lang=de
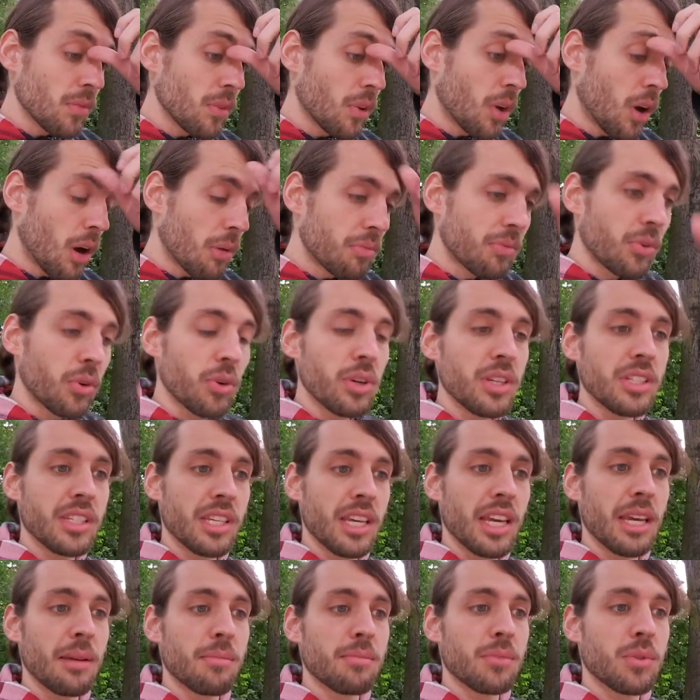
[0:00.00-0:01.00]
obwohl es
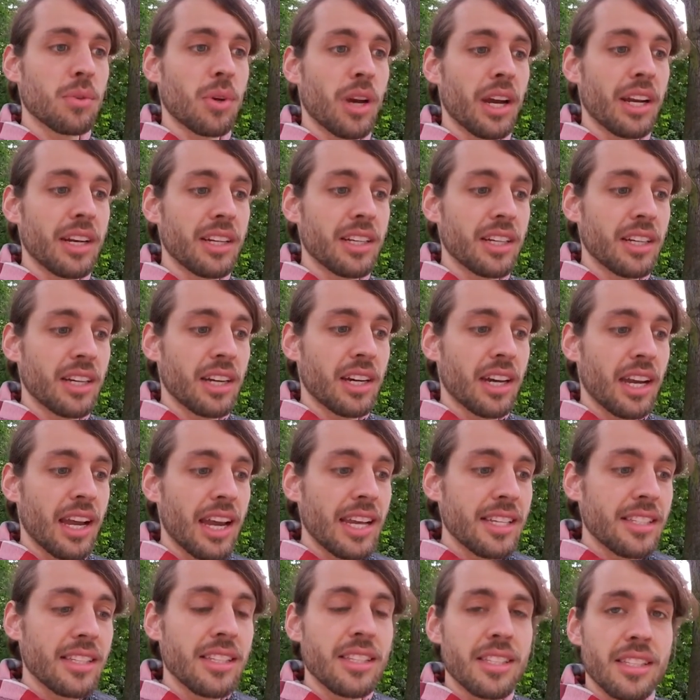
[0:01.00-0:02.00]
eben so eine
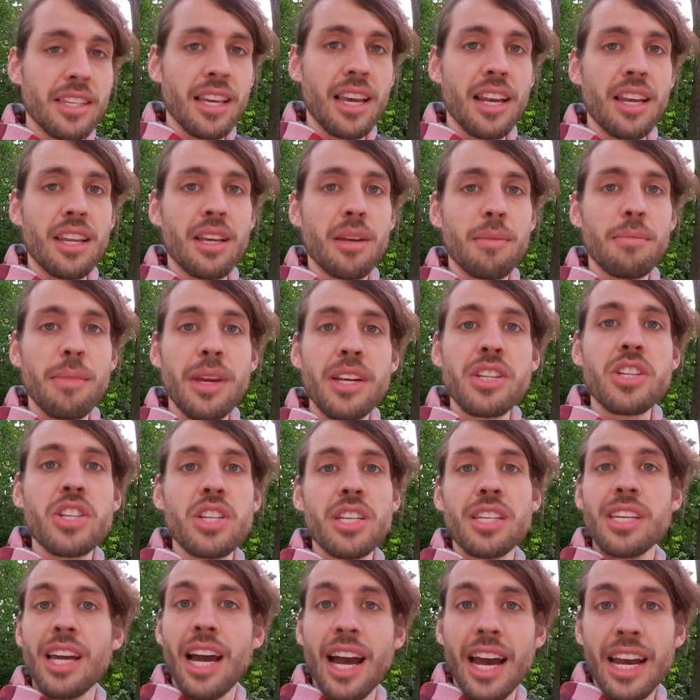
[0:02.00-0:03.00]
essentielle
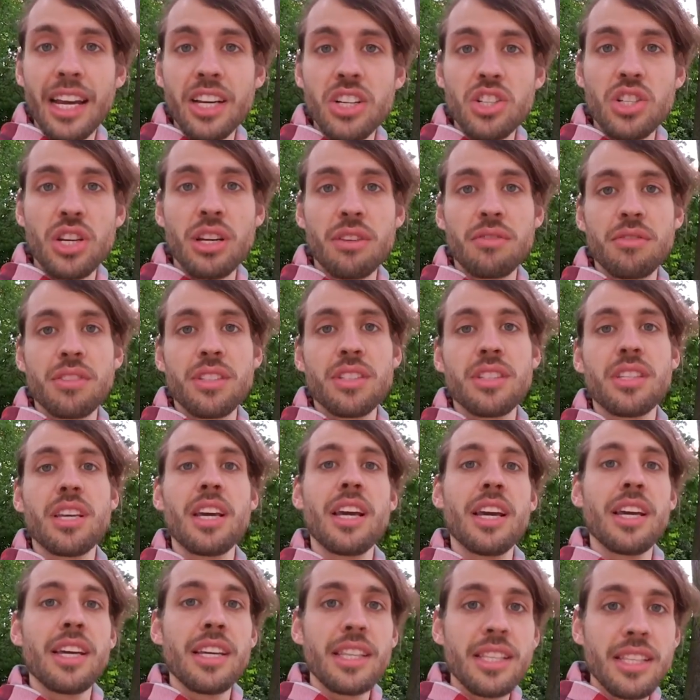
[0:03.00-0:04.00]
menschliche Eigenschaft ist,
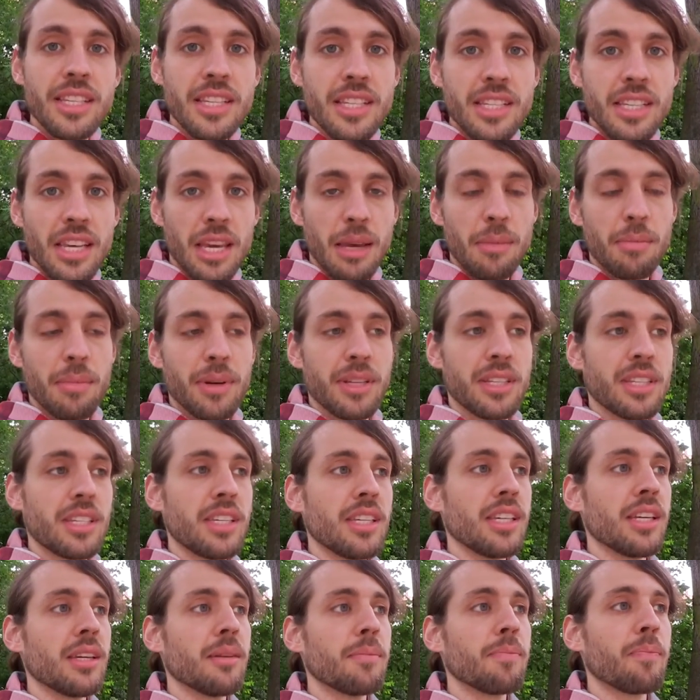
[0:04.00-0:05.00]
diese
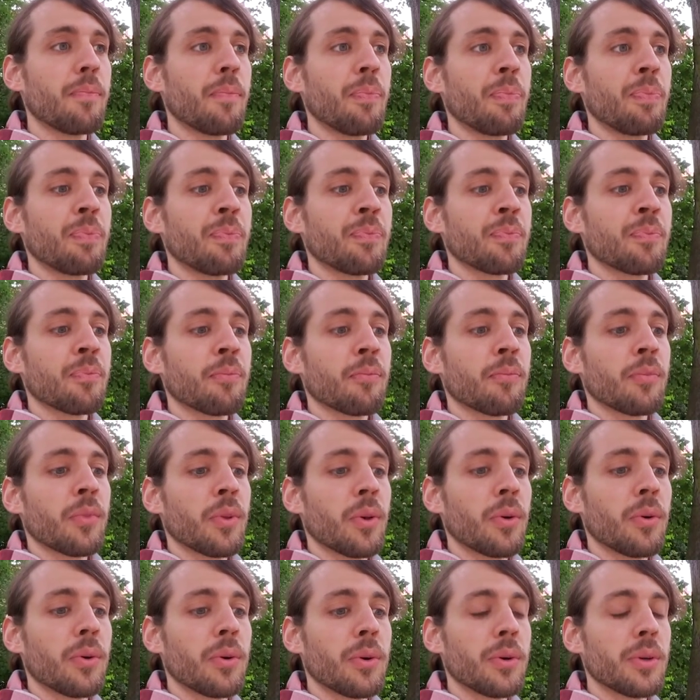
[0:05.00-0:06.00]
Empathie.
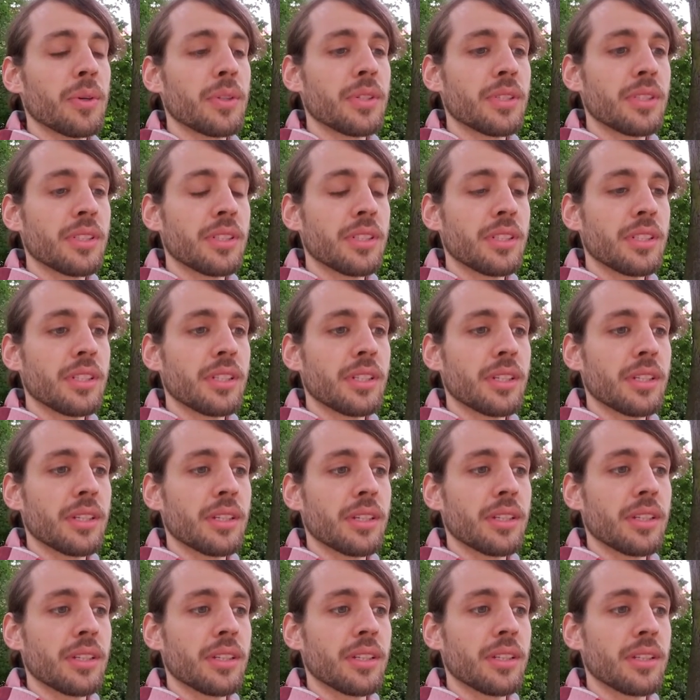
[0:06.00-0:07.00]
Und
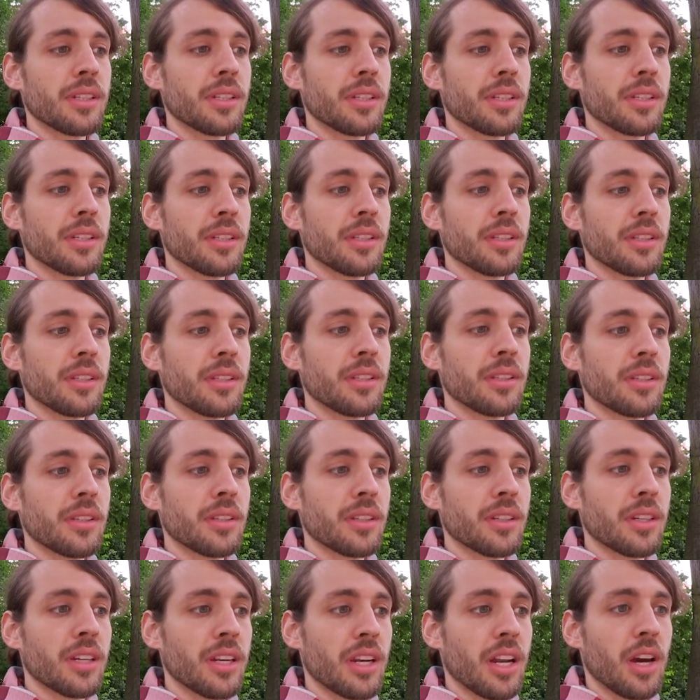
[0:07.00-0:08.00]
äh,
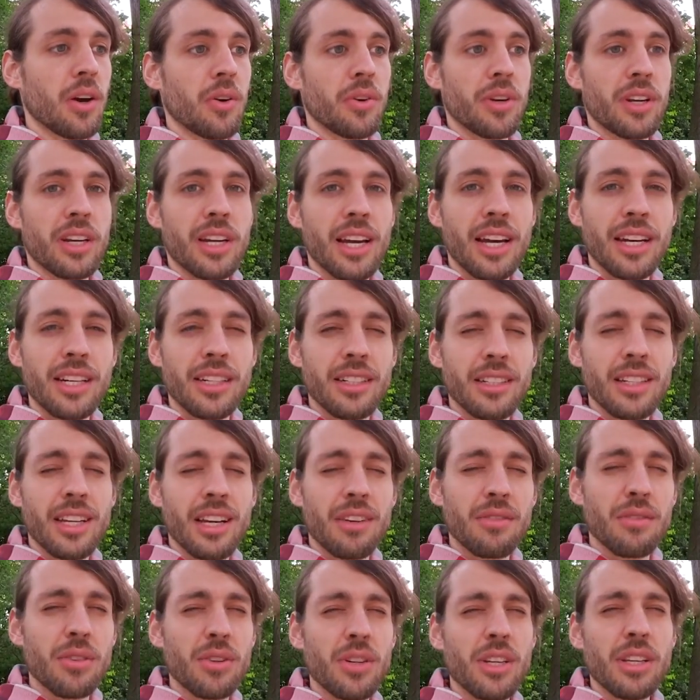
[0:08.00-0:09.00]
genau, und da kann,
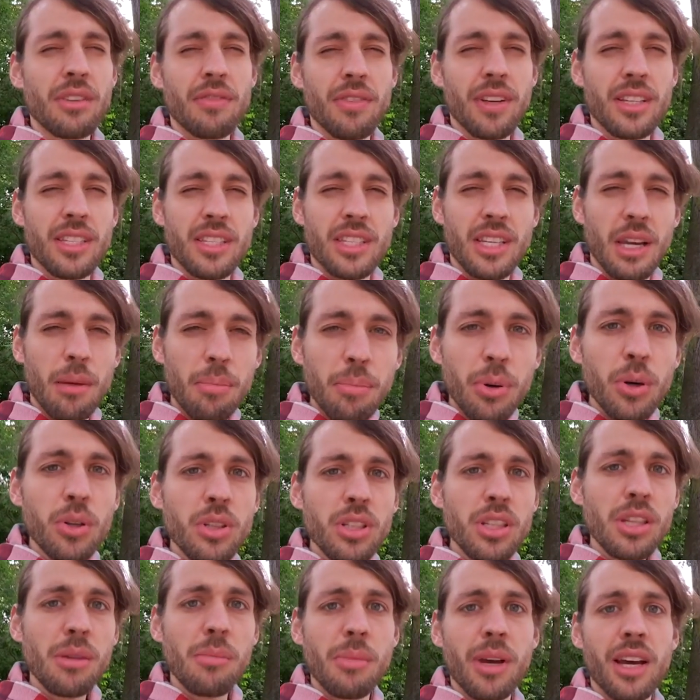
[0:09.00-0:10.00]
kann wirklich was
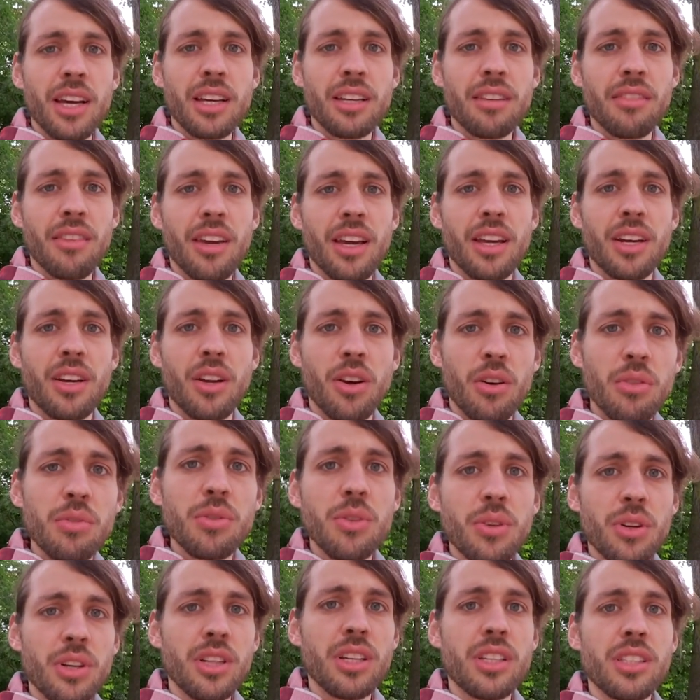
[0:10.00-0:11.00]
kaputt gemacht werden, auch
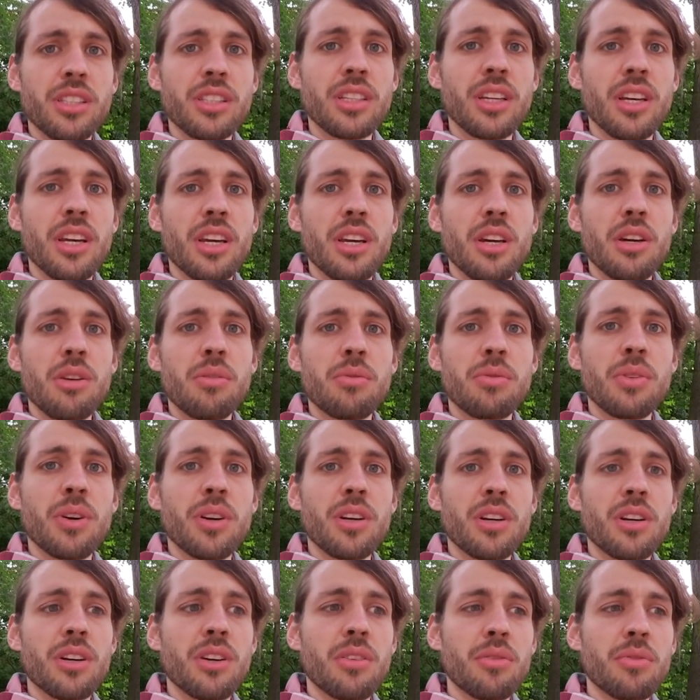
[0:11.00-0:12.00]
wirklich
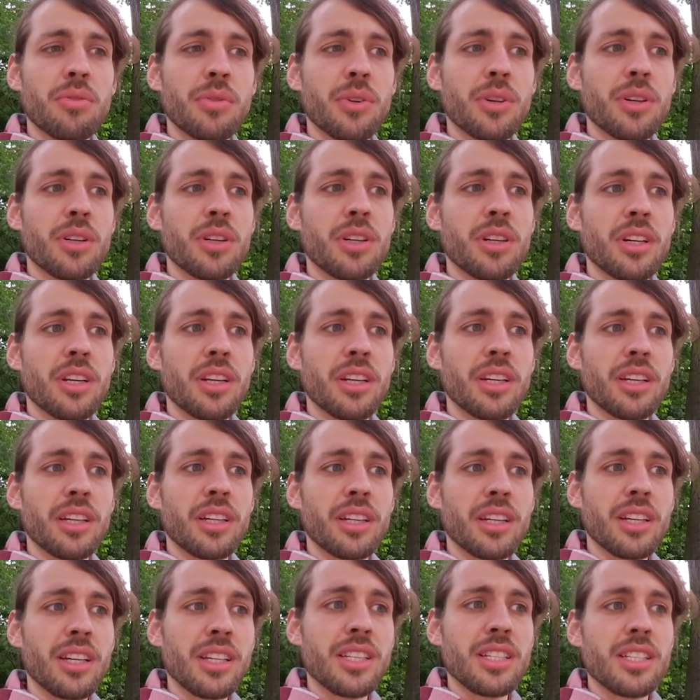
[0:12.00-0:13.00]
von, von äh,
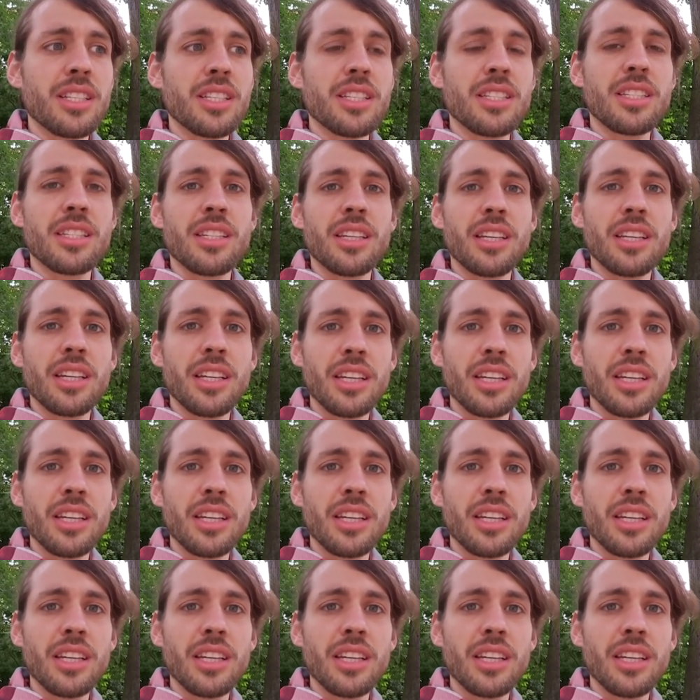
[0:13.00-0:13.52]
richtig